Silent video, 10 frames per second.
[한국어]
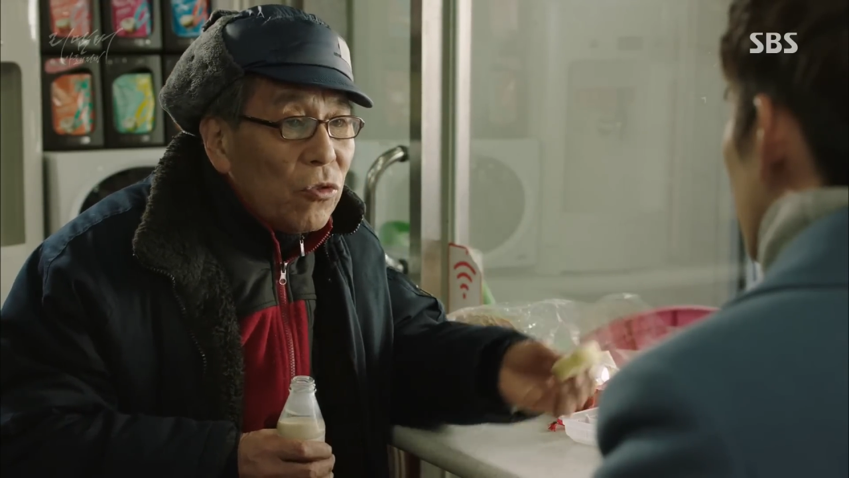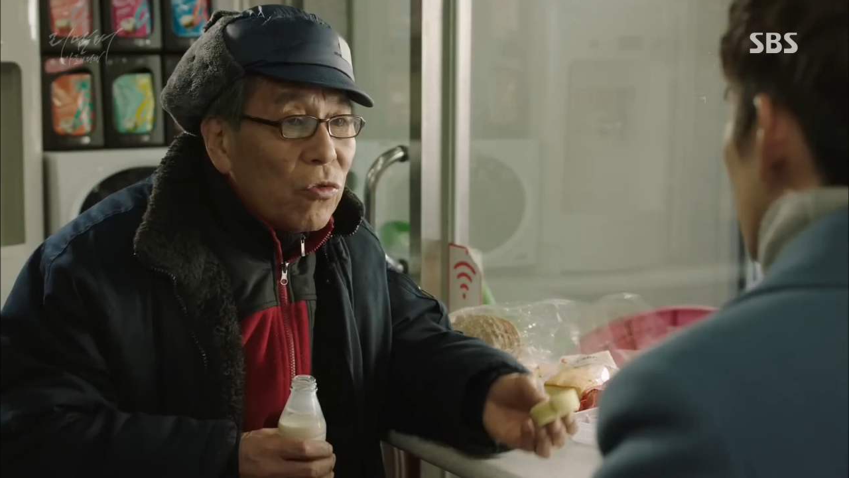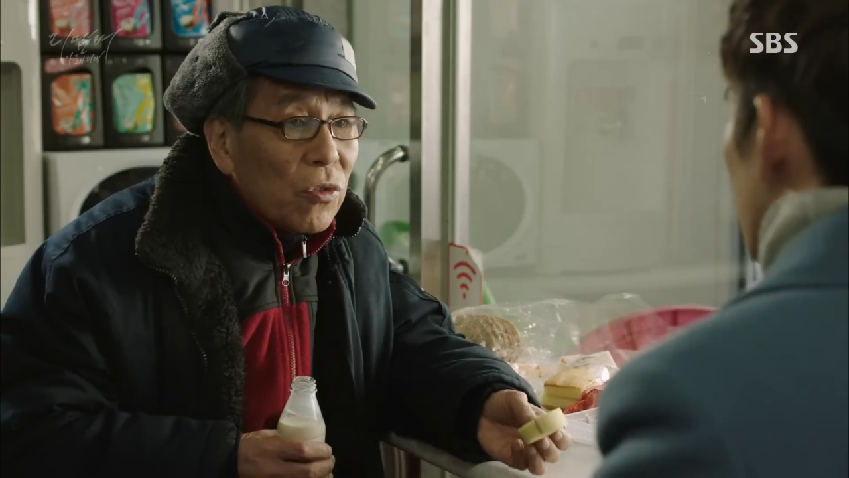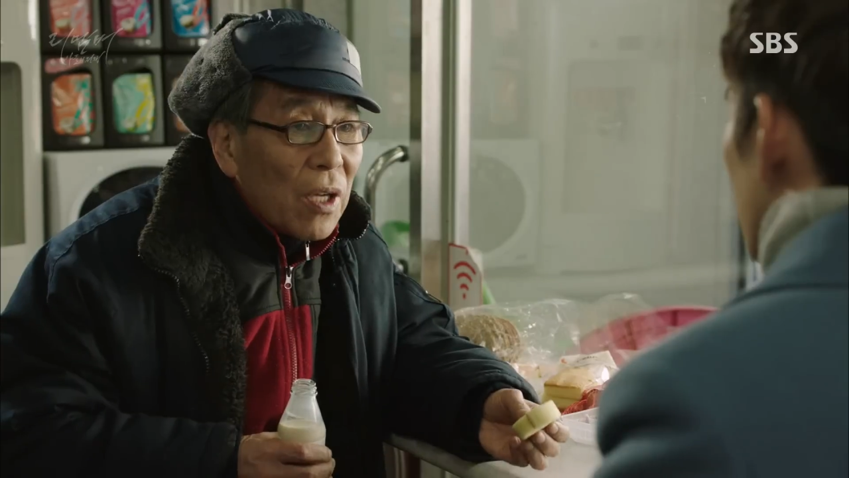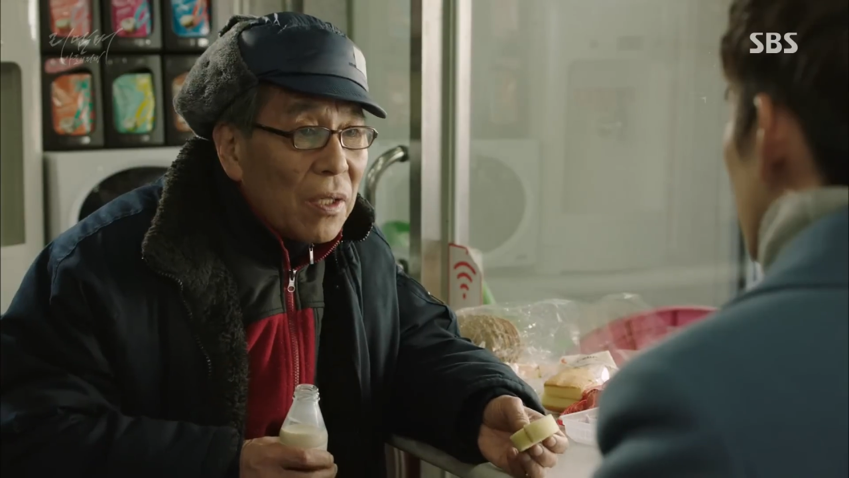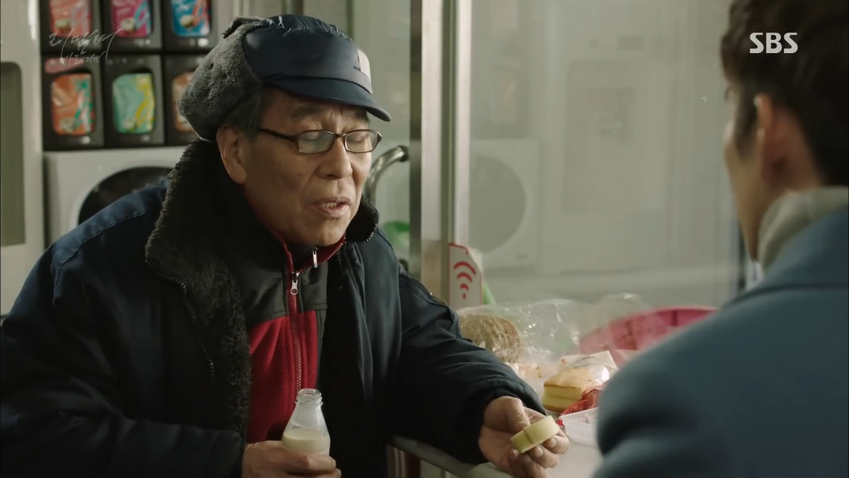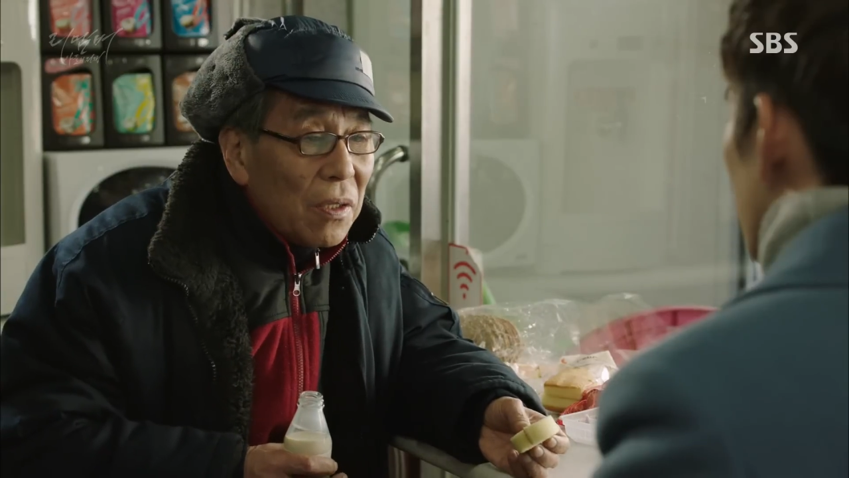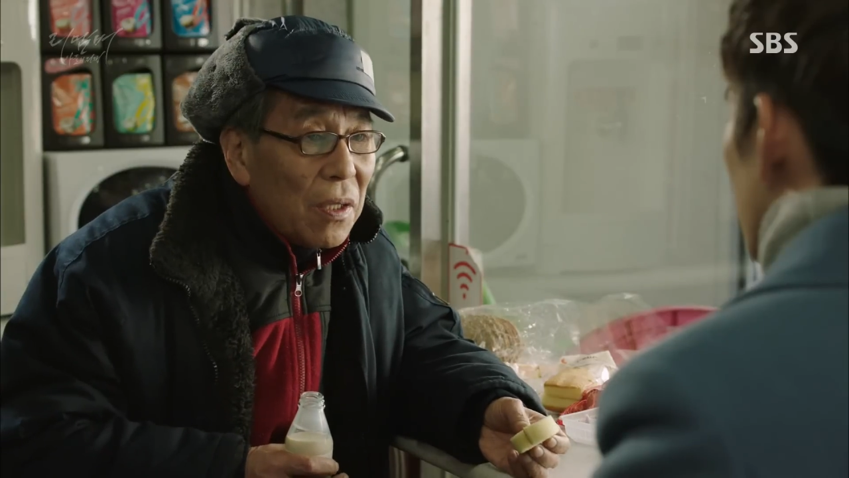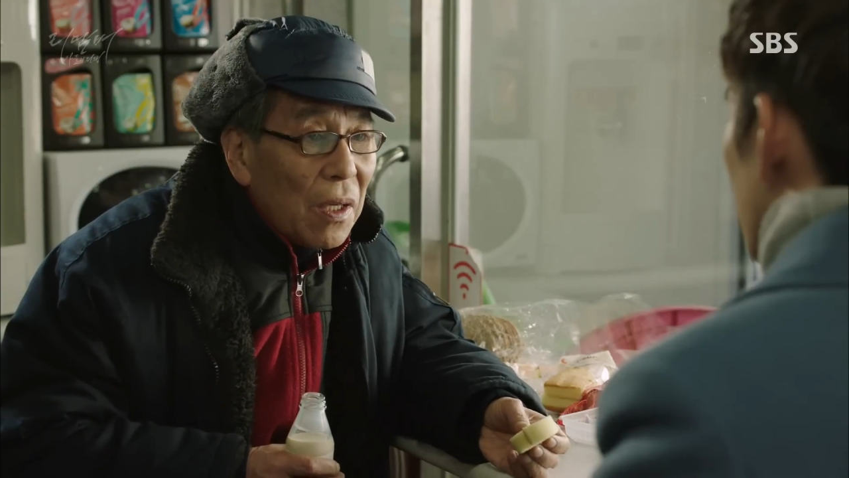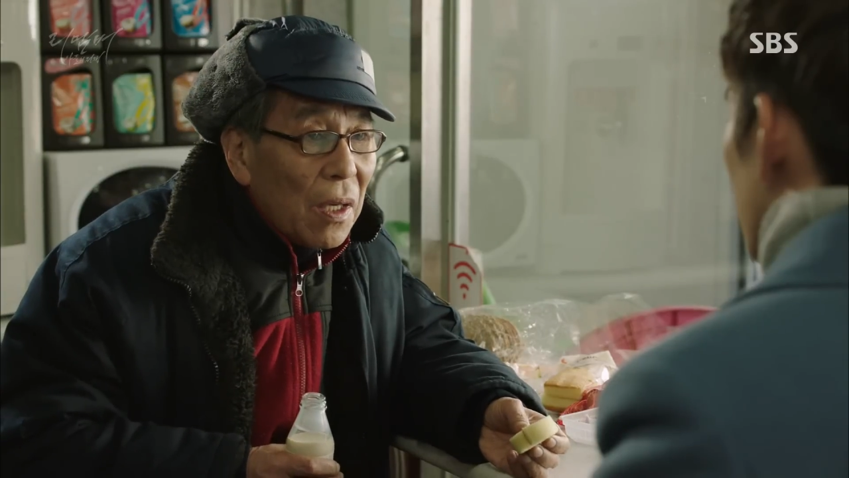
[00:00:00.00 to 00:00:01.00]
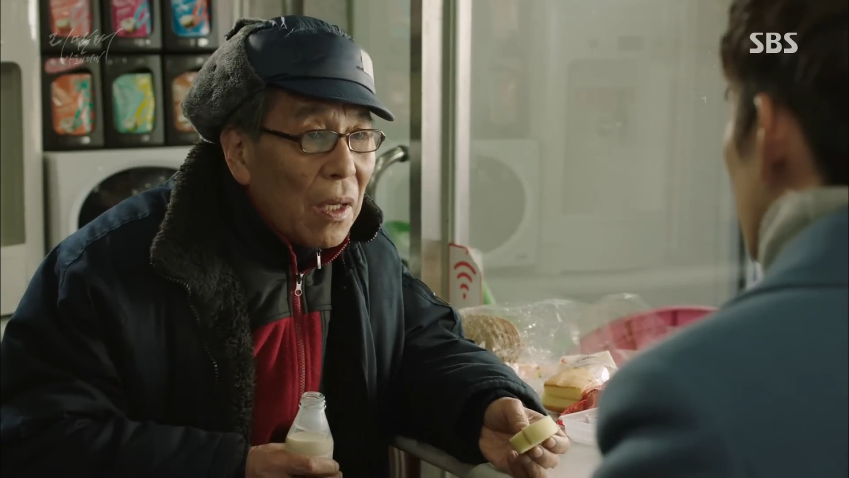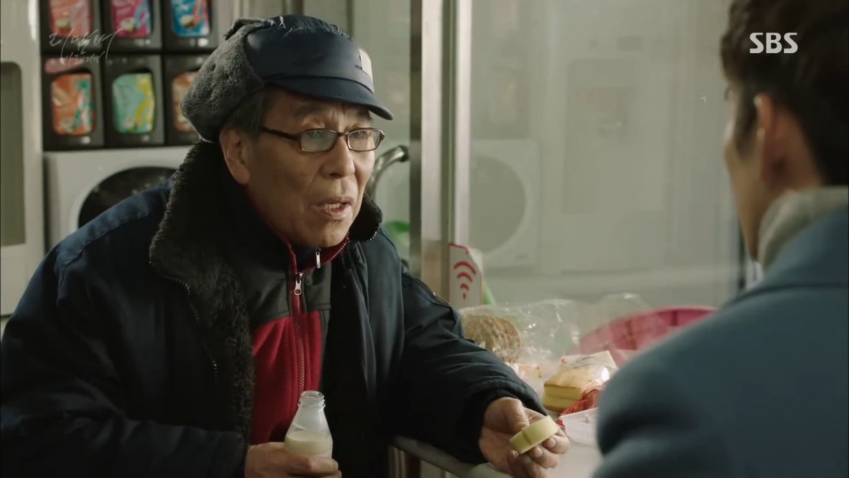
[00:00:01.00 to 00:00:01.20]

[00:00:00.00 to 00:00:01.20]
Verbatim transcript: 주러 다니는데